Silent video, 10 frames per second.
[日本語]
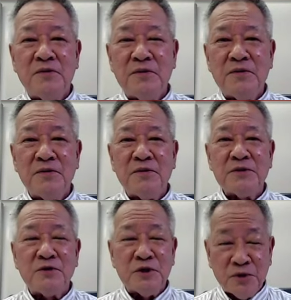
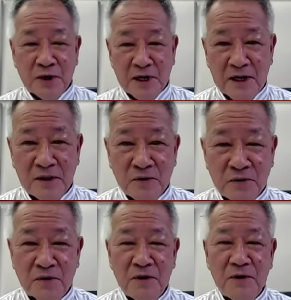措置を取らない
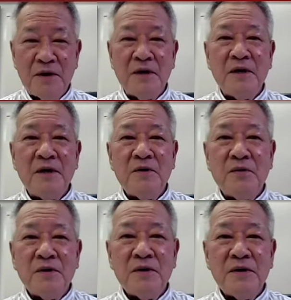と、うん
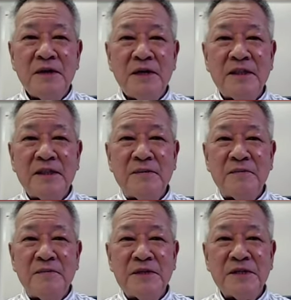
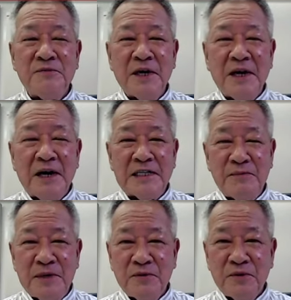旦水が抜け
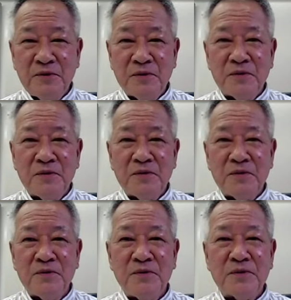始めると
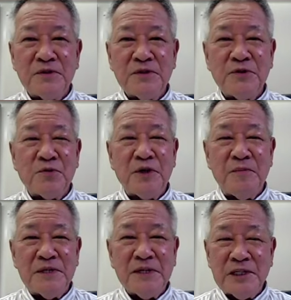そこ
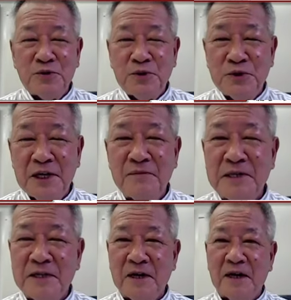へ水が集中してき
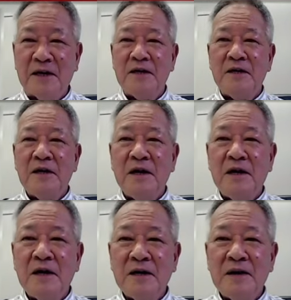ますから
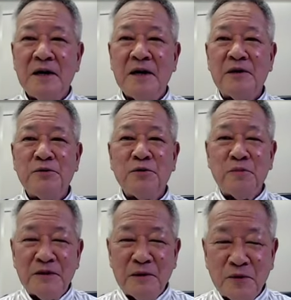あると
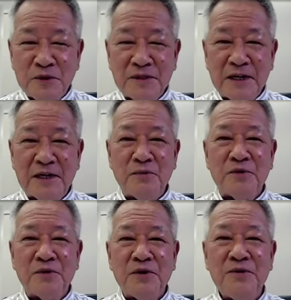こまでは持つんだけど
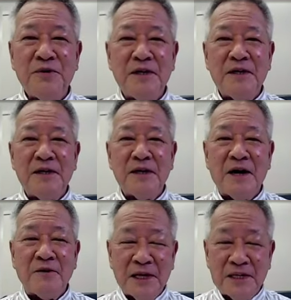も急に
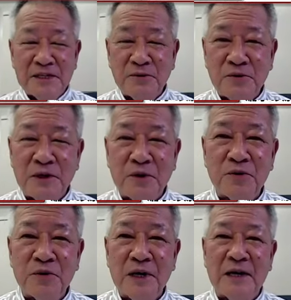拡大するというようなこ
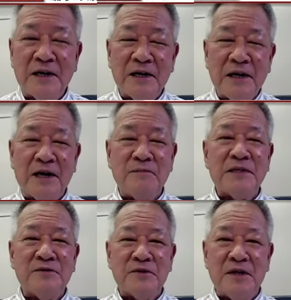とがあり
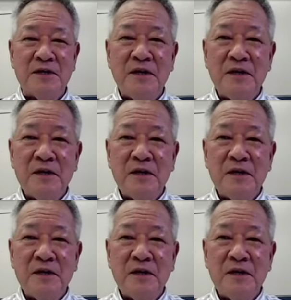ますので、